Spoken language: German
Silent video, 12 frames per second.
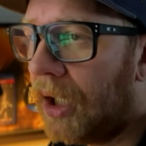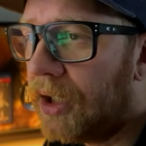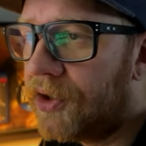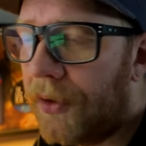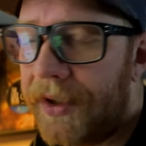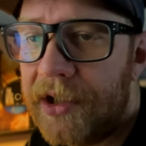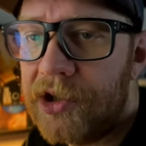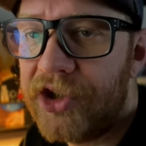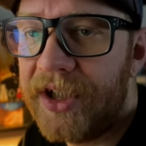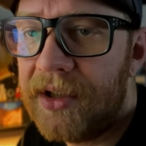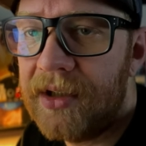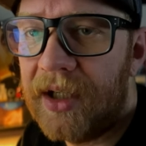Solche
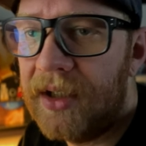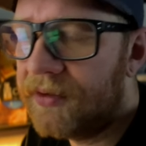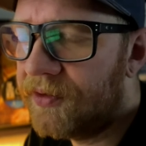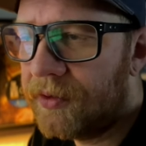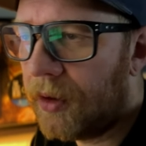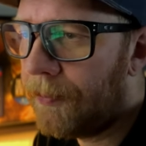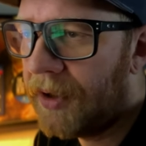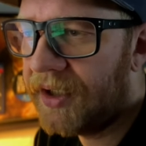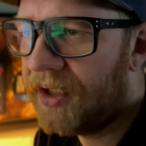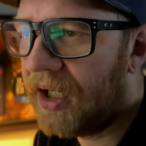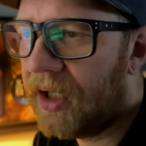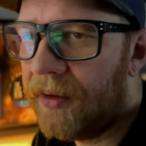Geschichten halt. Ob man
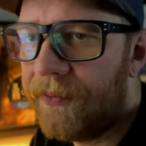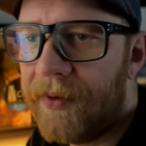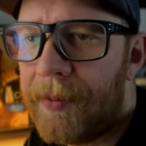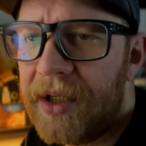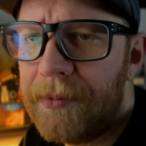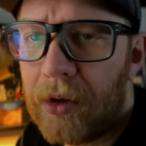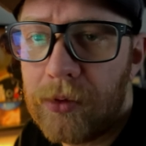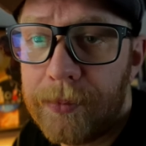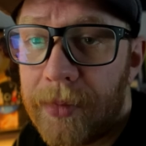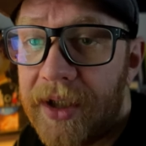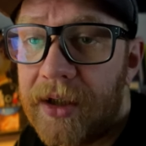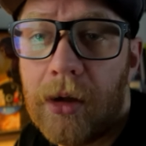da, wenn man ein
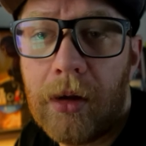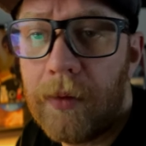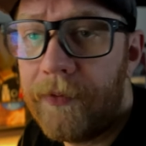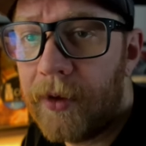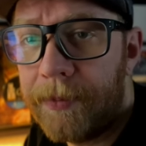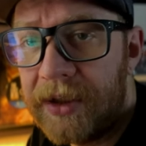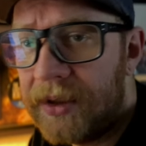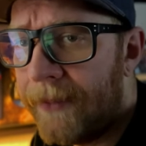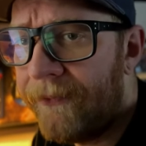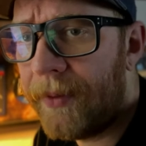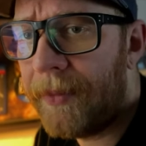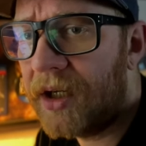Mountainbike kauft, ob die
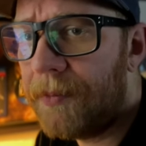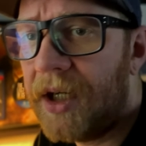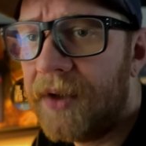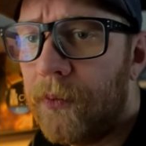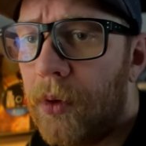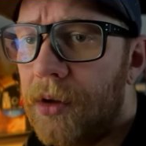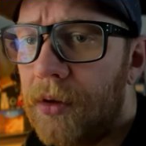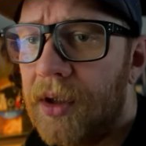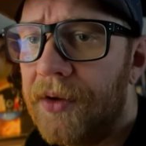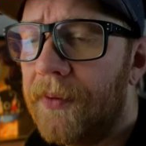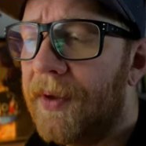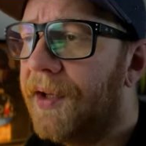Dämpfer mal gemacht wurden oder
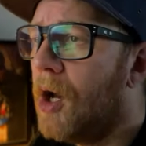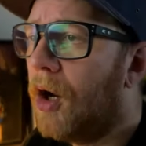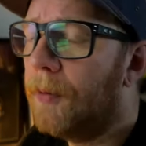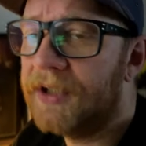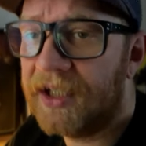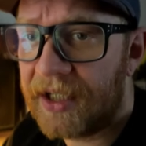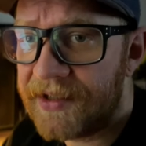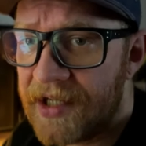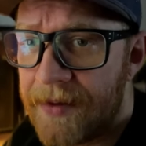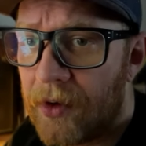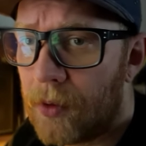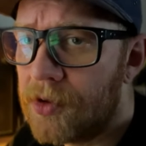sowas. Ob da dran
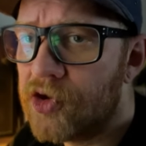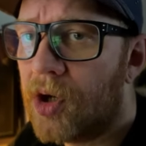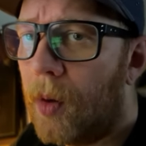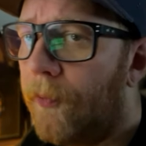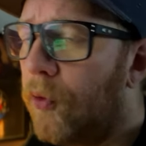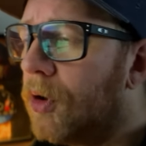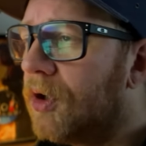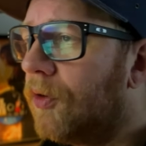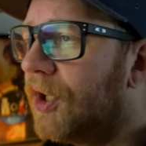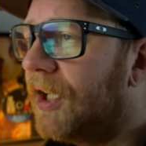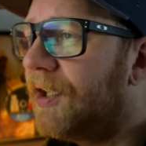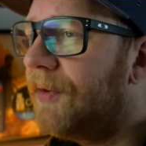selber rumgeschraubt wurde
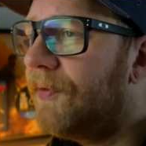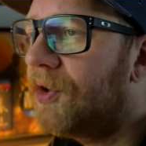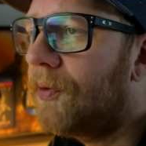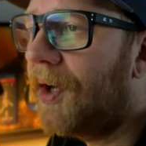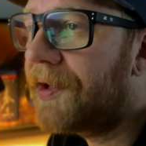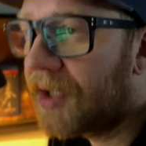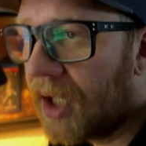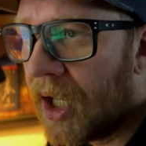oder irgendwie sowas.